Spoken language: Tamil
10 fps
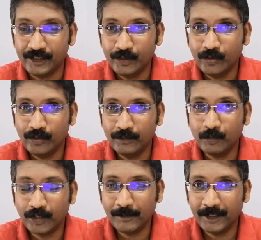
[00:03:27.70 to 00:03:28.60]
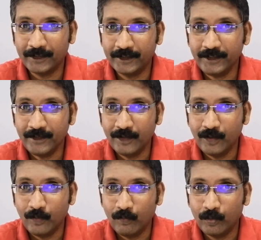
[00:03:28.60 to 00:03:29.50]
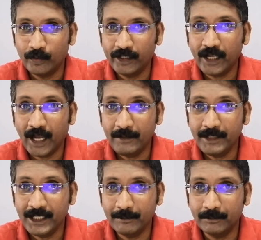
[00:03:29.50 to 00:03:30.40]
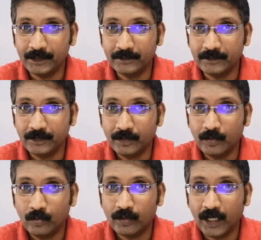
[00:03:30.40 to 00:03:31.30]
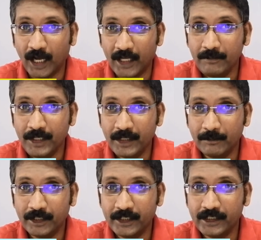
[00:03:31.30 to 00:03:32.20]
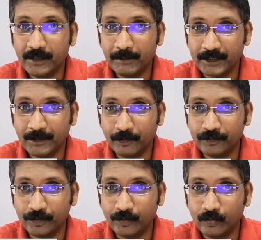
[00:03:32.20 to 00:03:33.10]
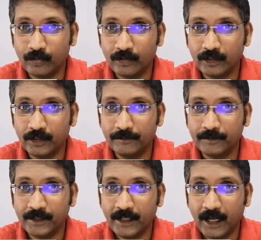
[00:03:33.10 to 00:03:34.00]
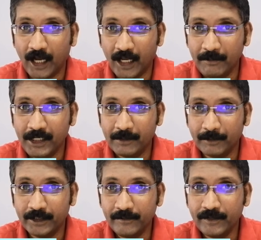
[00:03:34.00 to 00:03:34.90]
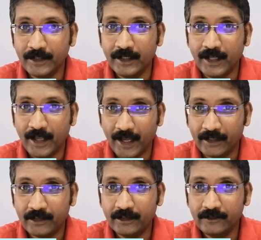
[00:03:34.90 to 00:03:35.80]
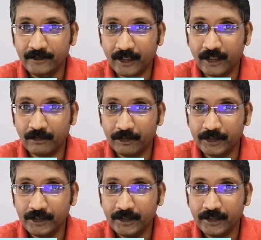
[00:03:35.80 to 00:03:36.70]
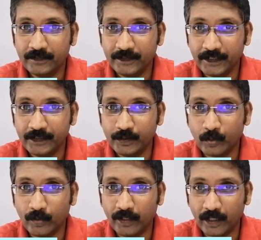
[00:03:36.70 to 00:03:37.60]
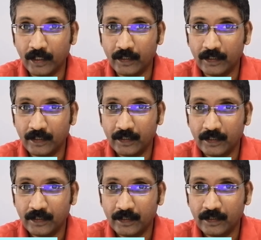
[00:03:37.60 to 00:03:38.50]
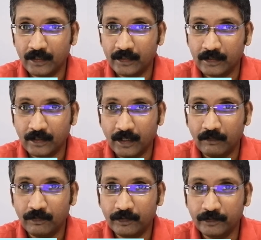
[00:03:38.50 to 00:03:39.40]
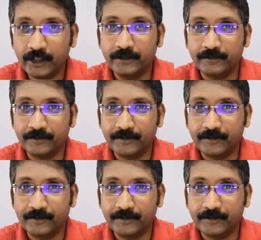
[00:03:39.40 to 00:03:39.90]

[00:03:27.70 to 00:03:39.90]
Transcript: இன்னொன்று முக்கியமானது உங்களுடைய ஐமே நம்பர் உங்கள் ஐமே நம்பரை நீங்கள் பத்திரமா வச்சுக்கணும் உங்கள் ஐமே நம்பரை ஹேக்கர்ஸ் யாராவது தெரிந்து கொண்டால் அவ்வளவுதான்